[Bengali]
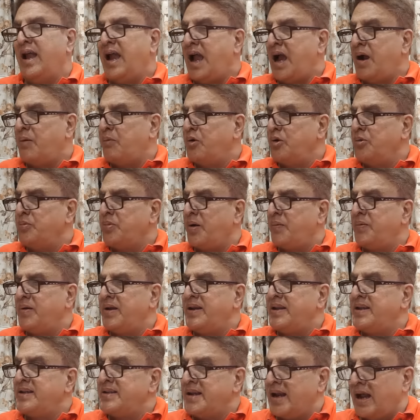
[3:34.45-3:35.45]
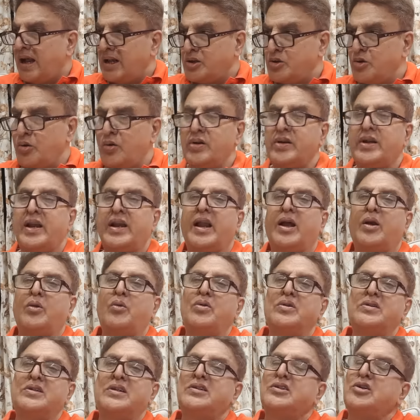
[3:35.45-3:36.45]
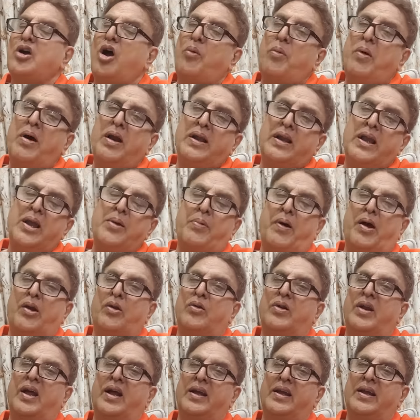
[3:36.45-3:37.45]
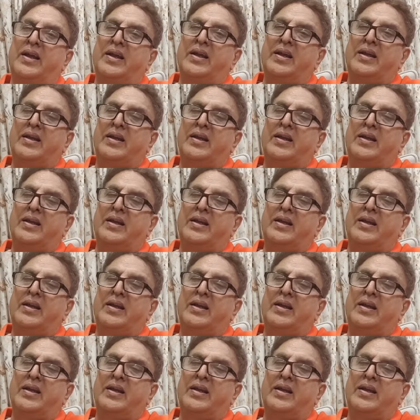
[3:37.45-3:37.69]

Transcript: এমনভাবে নিজের আচরণটা রাখুক যে সবারকে ভালো লাগে